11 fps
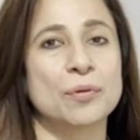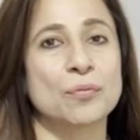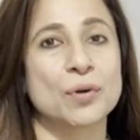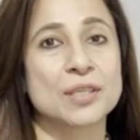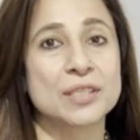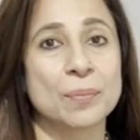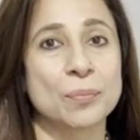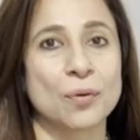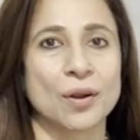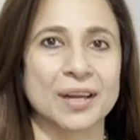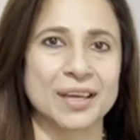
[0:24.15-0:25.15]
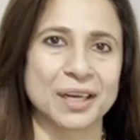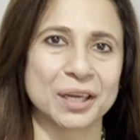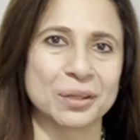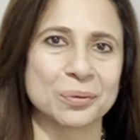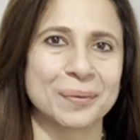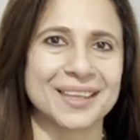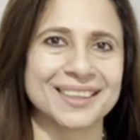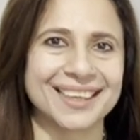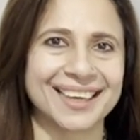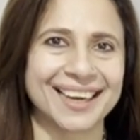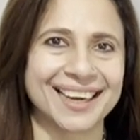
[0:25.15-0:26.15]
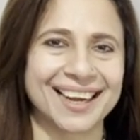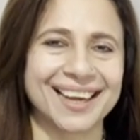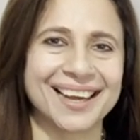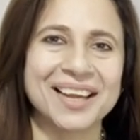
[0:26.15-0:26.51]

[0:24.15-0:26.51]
फिर व्हाट्सएप कॉल करेंगे तो बेहतर रहेगा